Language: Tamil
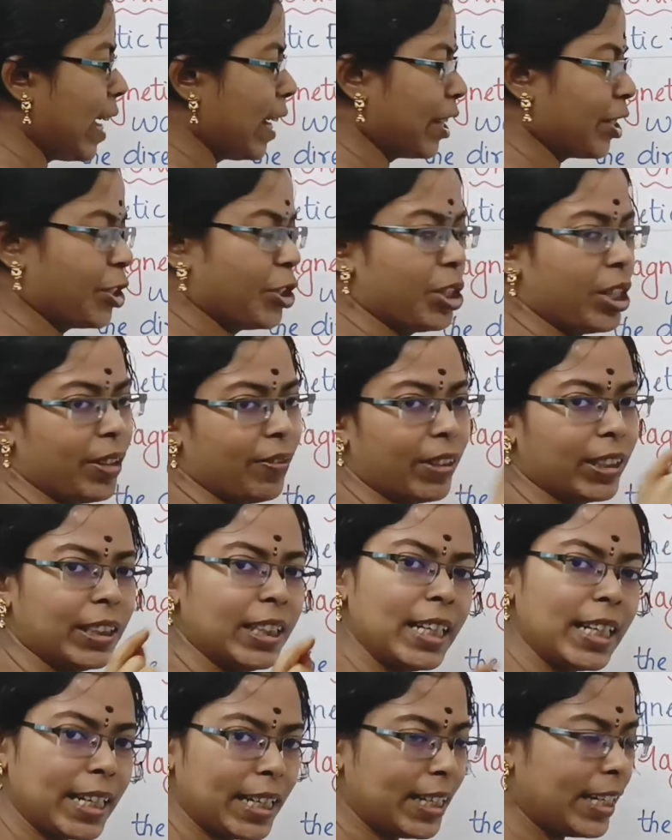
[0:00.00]
டேரக்ஷனை
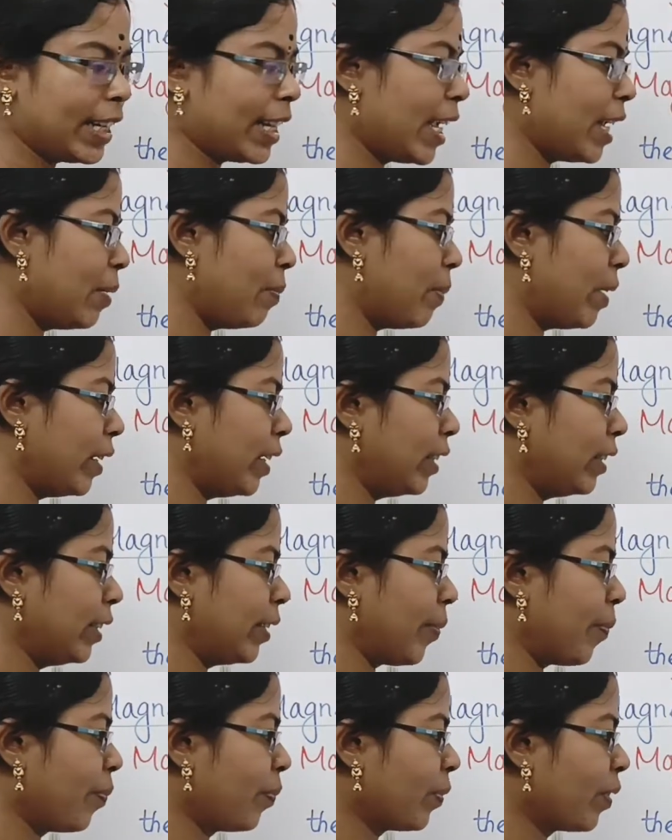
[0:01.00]
வந்து இண்டிகேட்
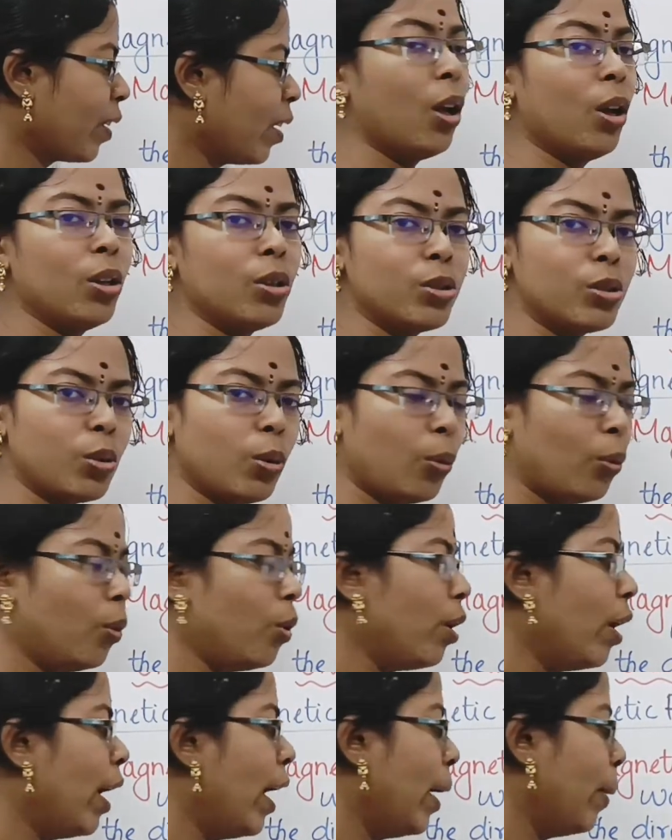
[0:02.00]
பண்ணுது ஸோ
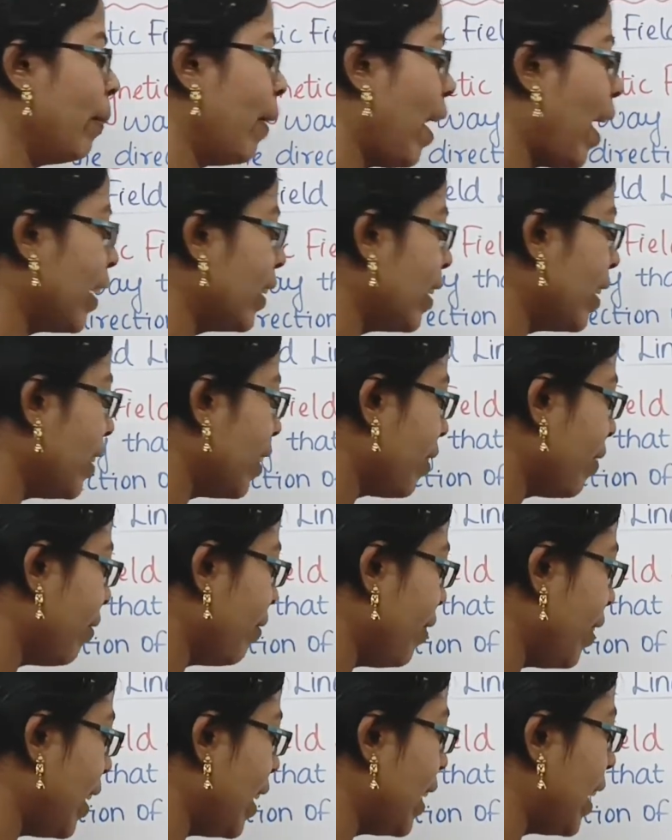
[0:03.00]
மேக்னெட்டிக்
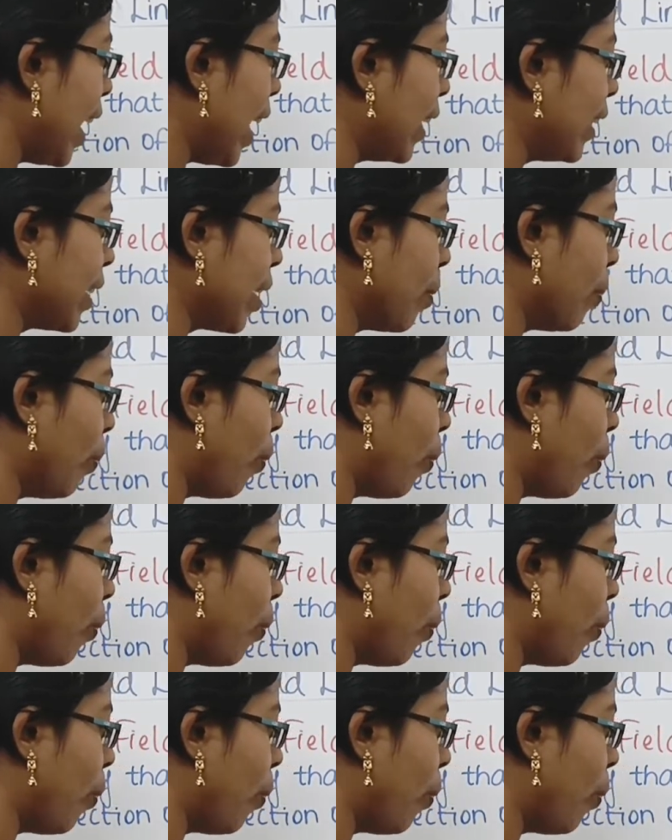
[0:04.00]
ஃபீல்ட் அட் எ